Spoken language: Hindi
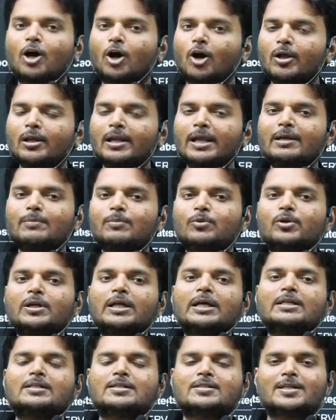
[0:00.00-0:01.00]
ऑनलाइन मोड
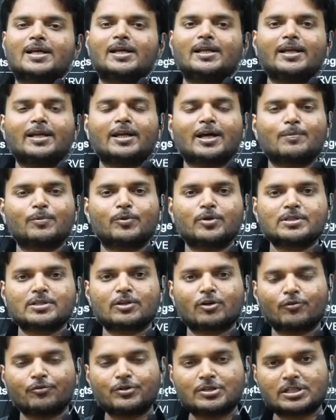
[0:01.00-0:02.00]
है जिसका लिंक आपको
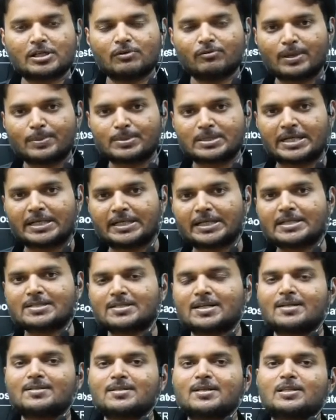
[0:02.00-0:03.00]
इसके ऑफिशियल वेबसाइट के
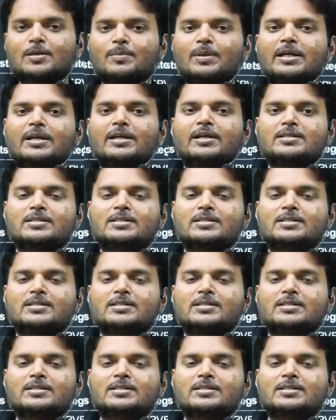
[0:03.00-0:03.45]
साथ साथ हमारे